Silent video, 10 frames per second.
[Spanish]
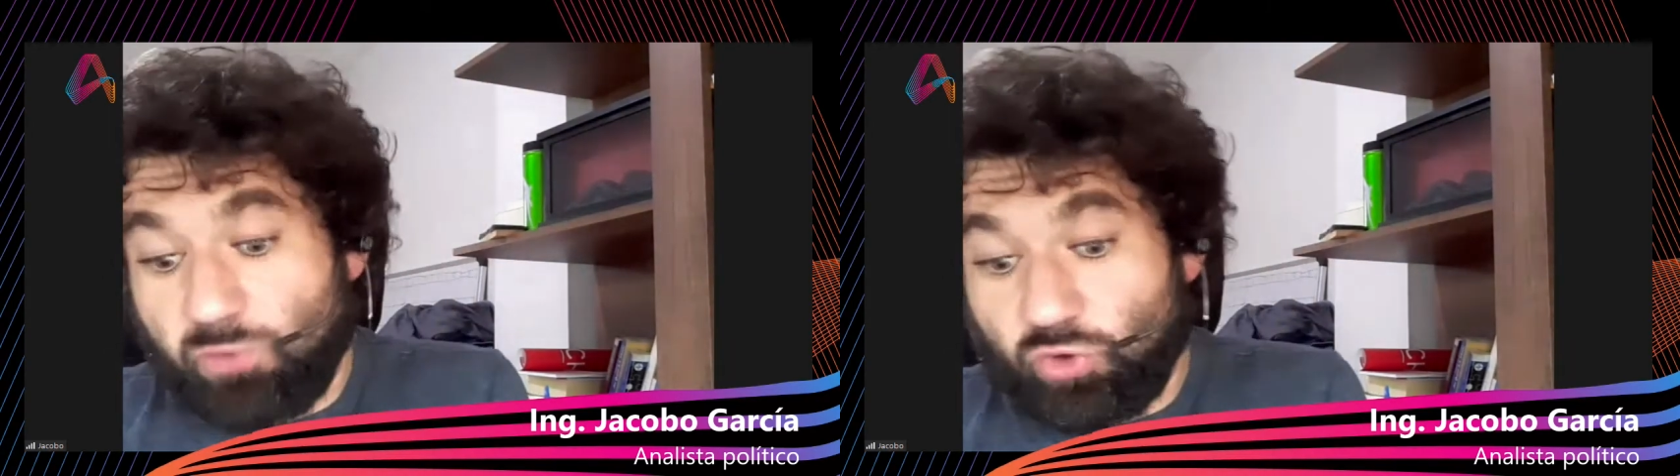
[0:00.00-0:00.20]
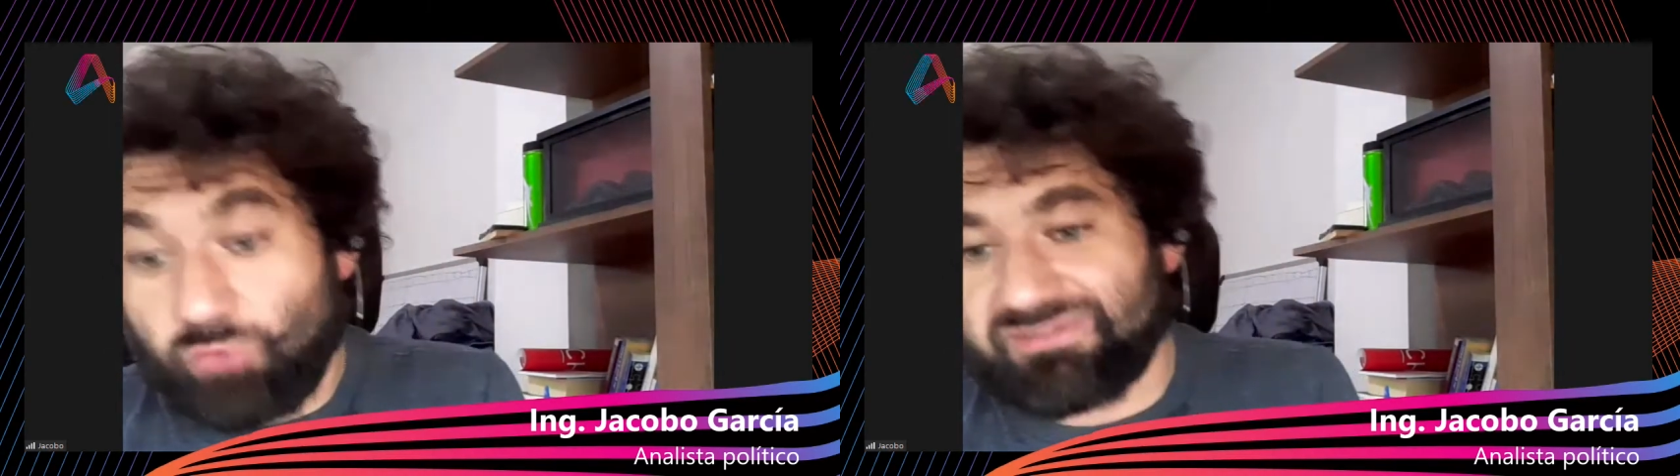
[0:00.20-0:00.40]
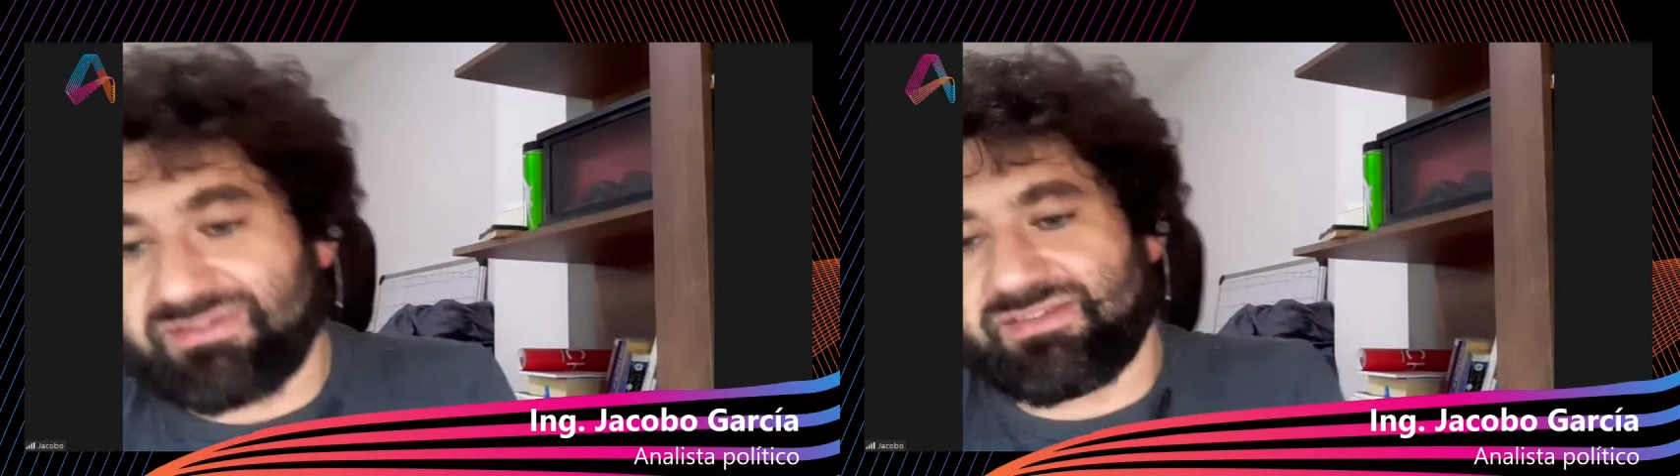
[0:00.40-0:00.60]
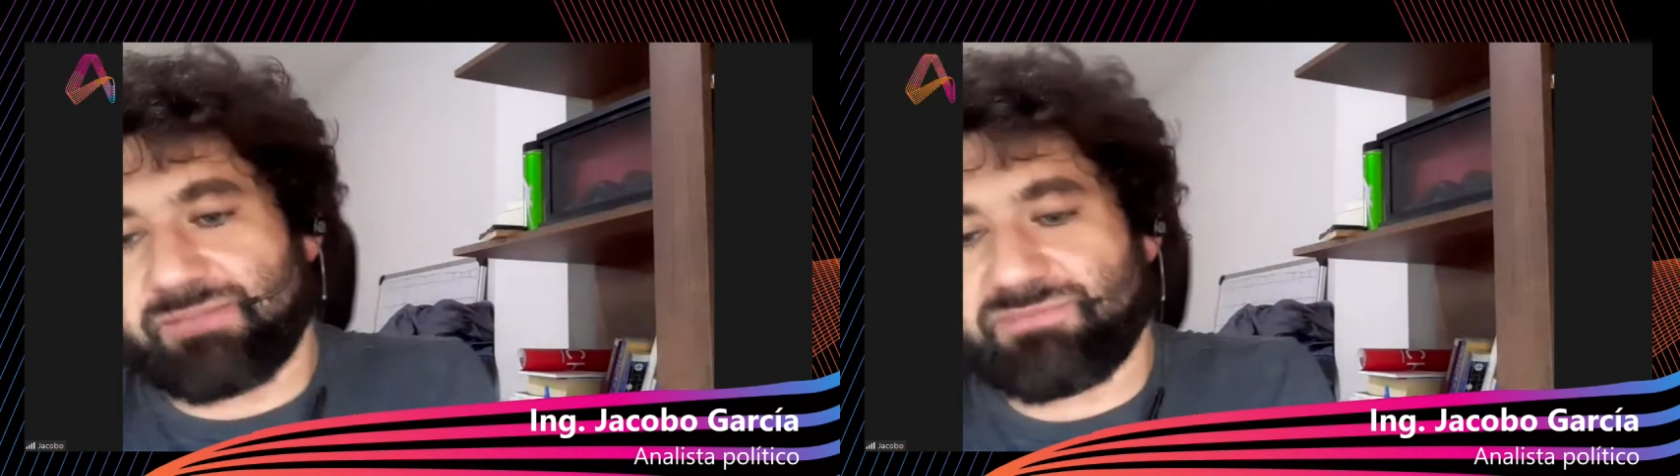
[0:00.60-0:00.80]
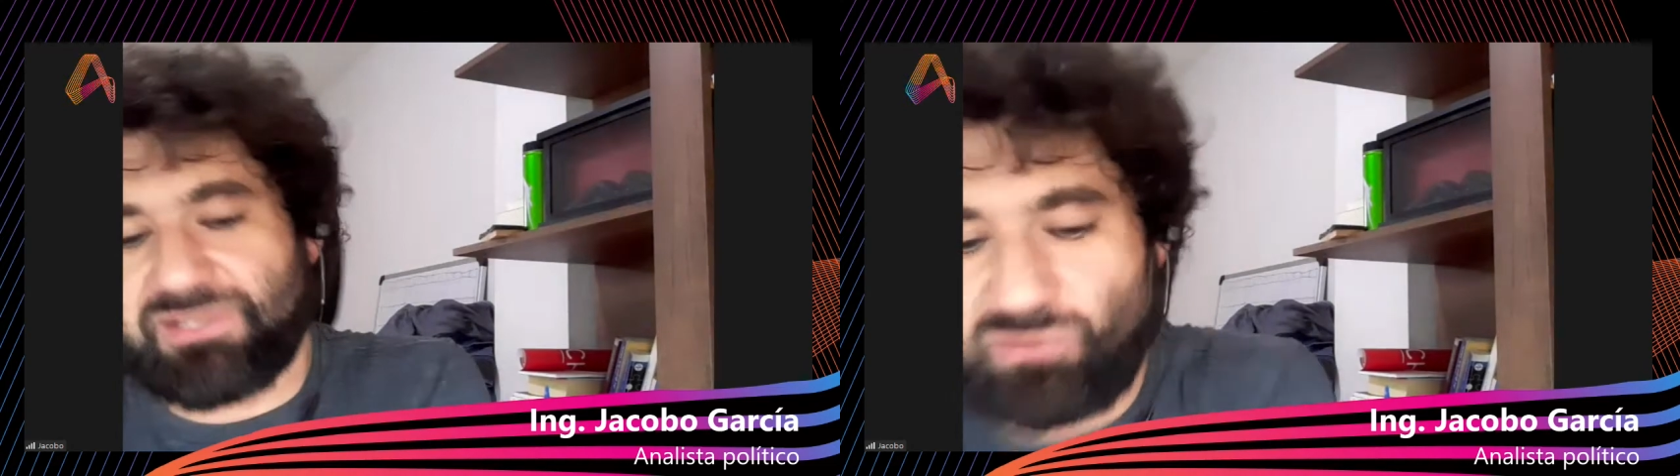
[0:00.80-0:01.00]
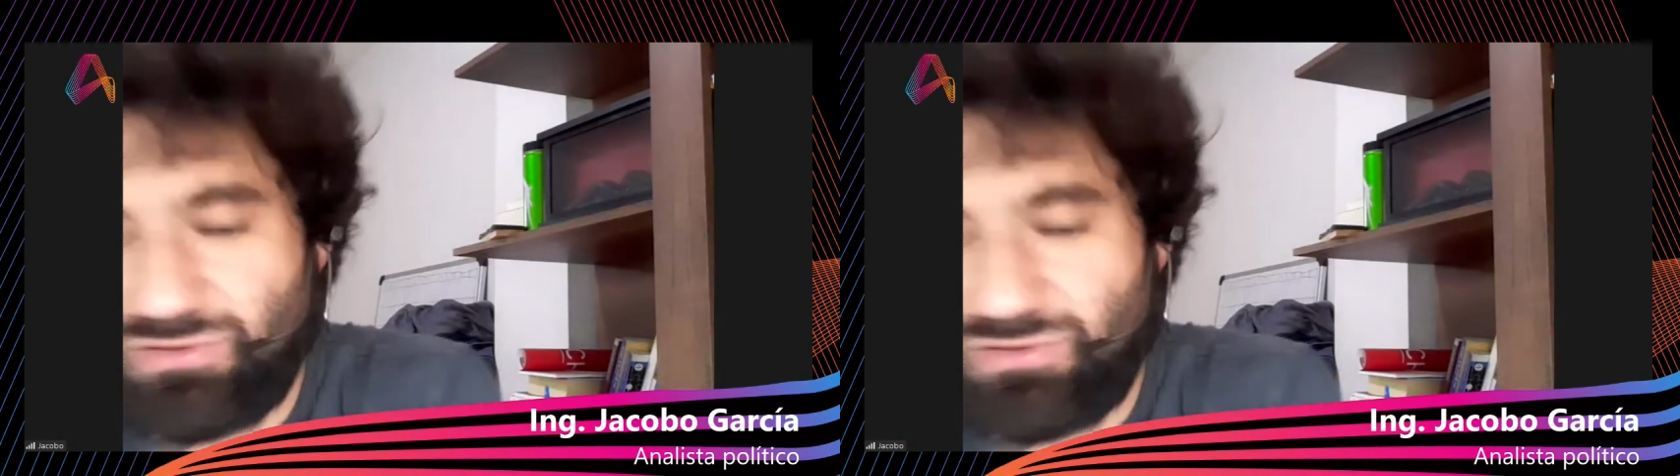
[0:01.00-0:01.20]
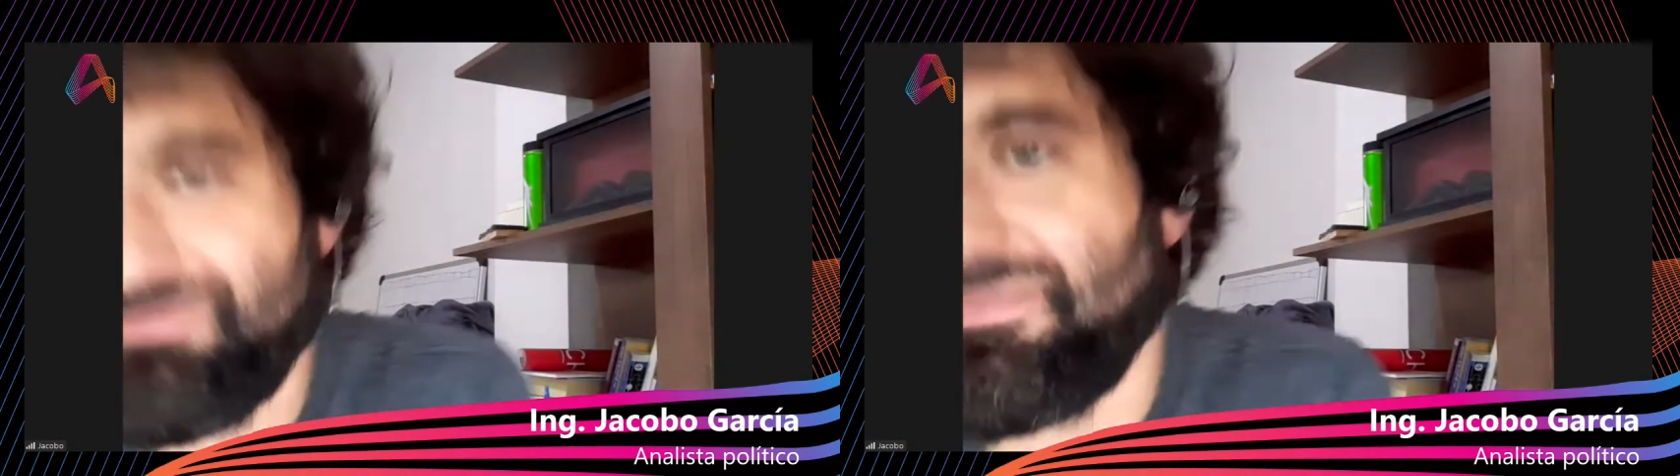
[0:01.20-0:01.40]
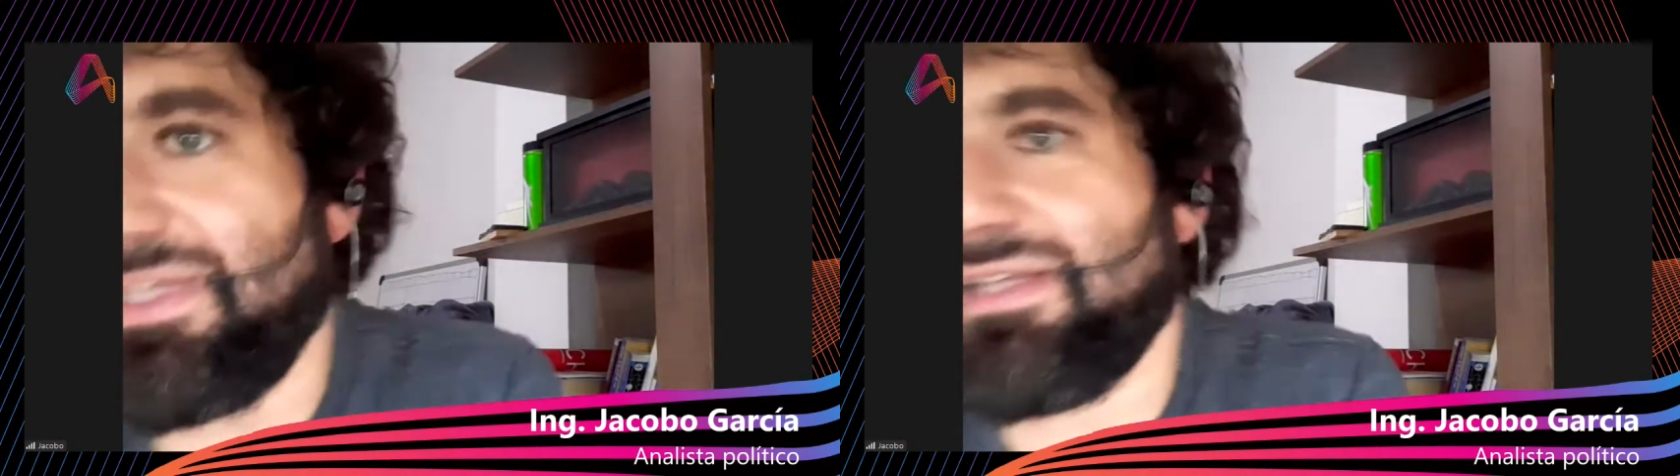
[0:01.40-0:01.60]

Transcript: poco más escéptico